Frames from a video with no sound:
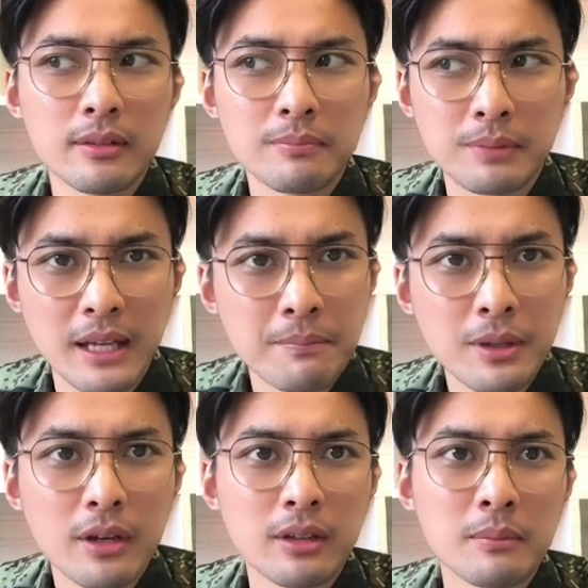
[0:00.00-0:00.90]
也不
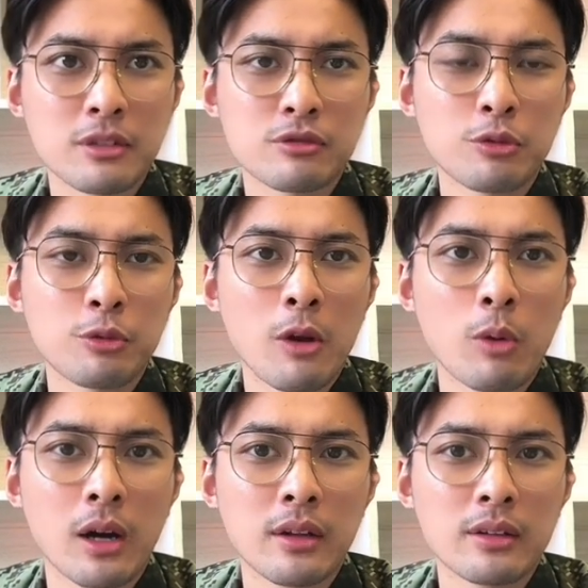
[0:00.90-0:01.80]
要他妈说冤
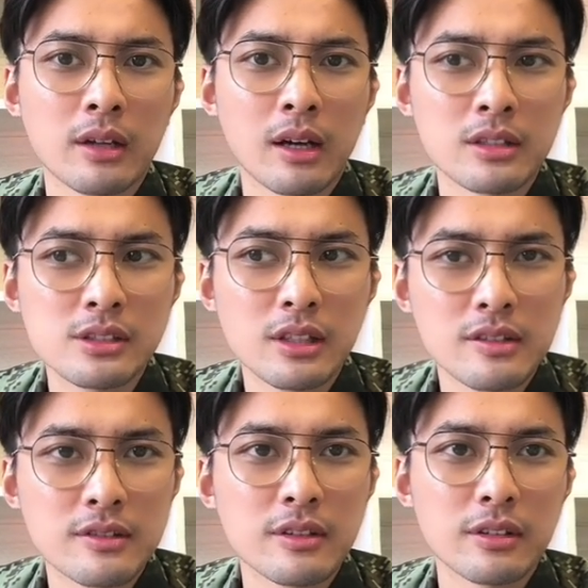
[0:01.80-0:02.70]
枉。啊，这一
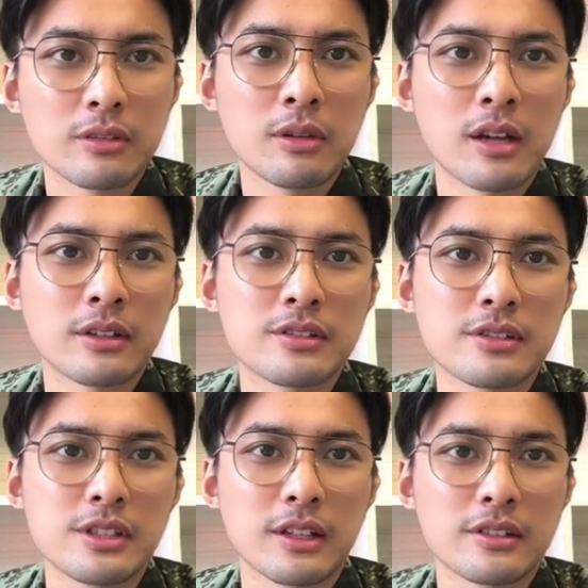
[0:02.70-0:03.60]
次东航的事
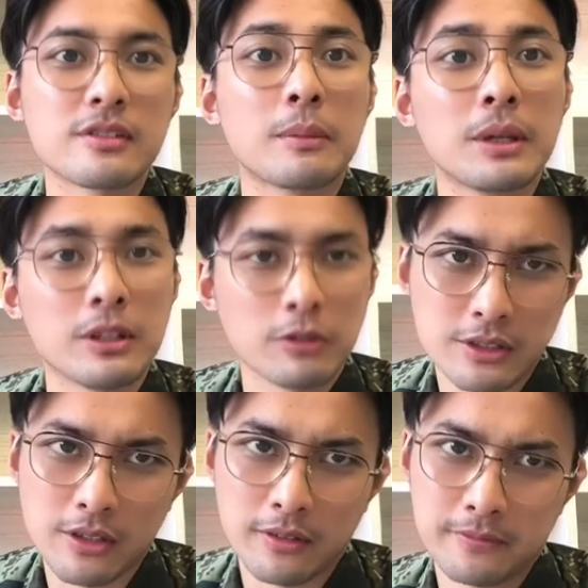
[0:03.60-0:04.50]
情是怎么一回
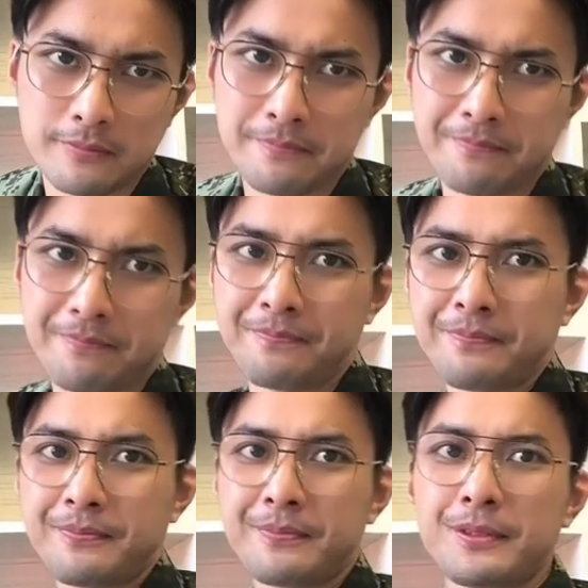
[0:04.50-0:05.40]
事儿，
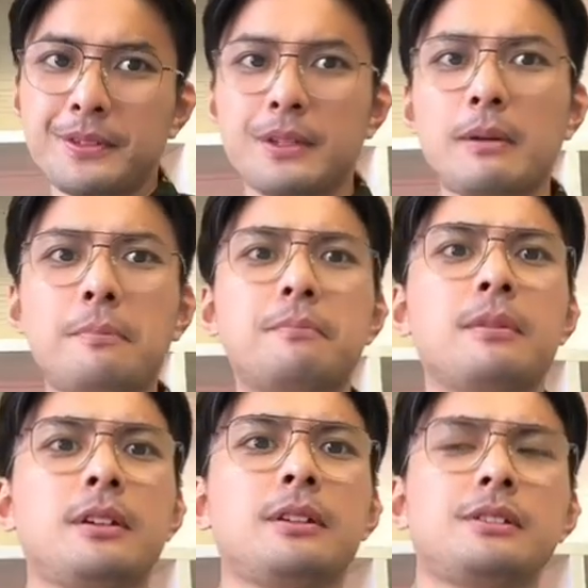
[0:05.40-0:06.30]
对吧？
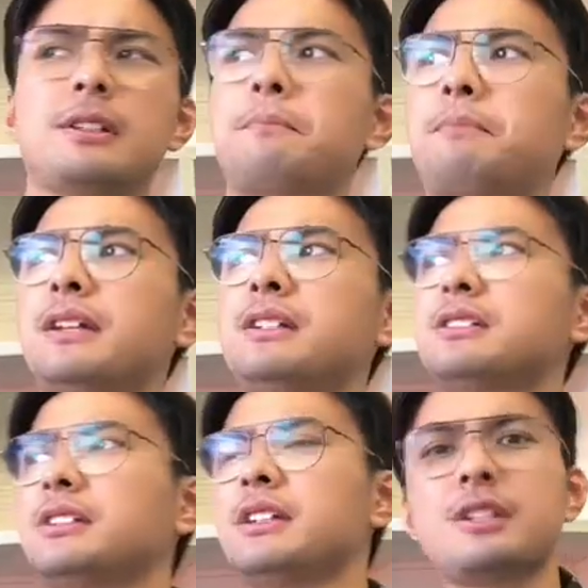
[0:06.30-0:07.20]
这个北京
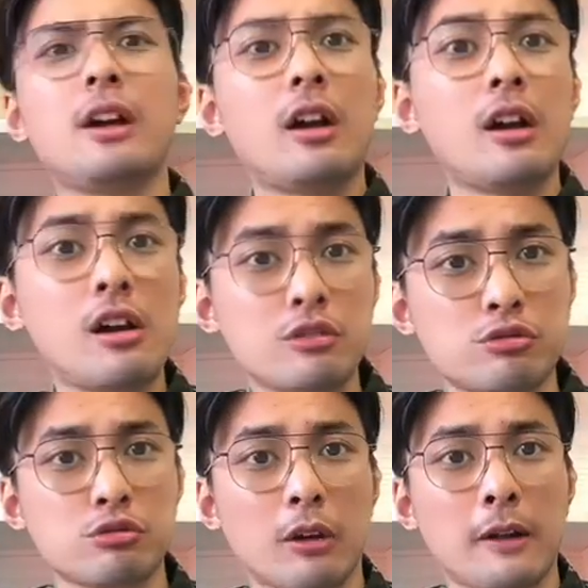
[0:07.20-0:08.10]
是一清二二
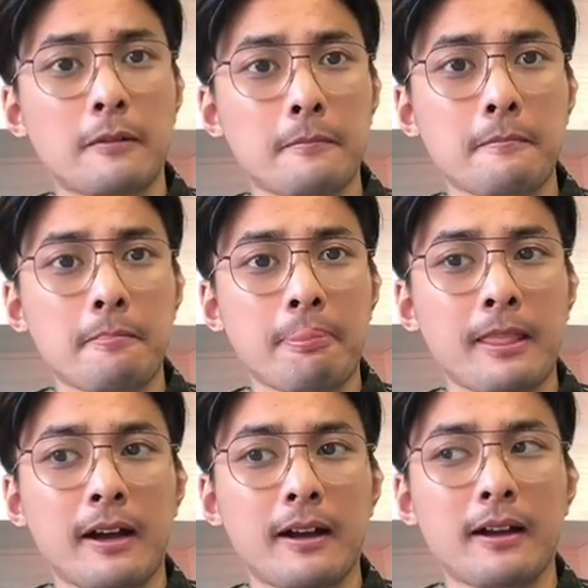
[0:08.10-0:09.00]
楚啊，
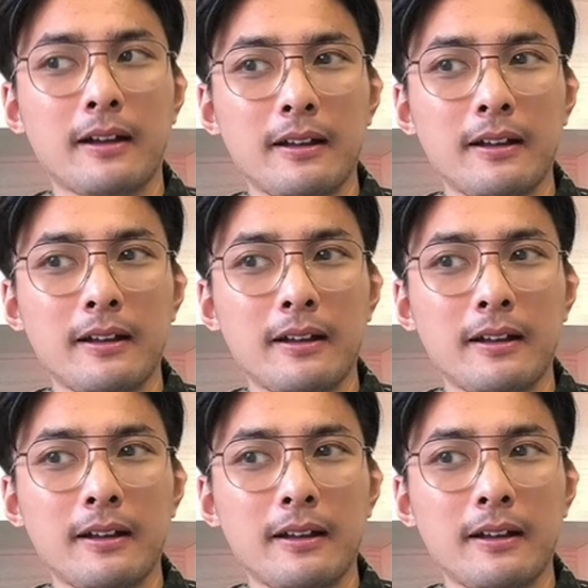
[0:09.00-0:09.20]
啊，